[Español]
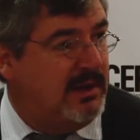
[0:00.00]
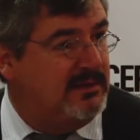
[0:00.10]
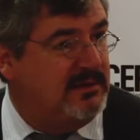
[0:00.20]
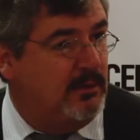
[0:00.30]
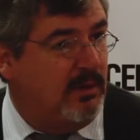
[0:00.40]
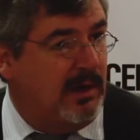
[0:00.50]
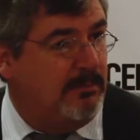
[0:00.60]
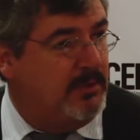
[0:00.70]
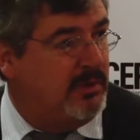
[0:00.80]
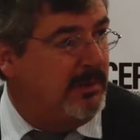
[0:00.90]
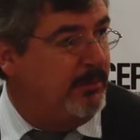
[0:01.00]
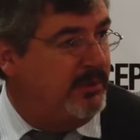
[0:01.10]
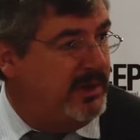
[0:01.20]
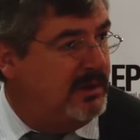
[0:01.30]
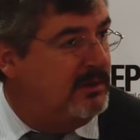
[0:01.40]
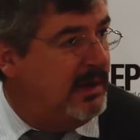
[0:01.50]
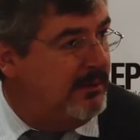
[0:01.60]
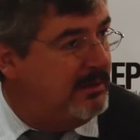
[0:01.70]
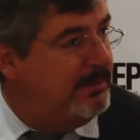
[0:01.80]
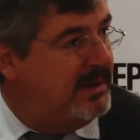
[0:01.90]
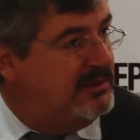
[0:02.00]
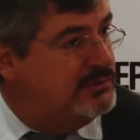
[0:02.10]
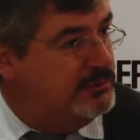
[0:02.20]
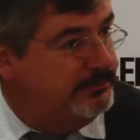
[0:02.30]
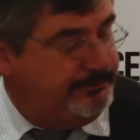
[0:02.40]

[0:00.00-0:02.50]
ante los cambios que podían haber predicho.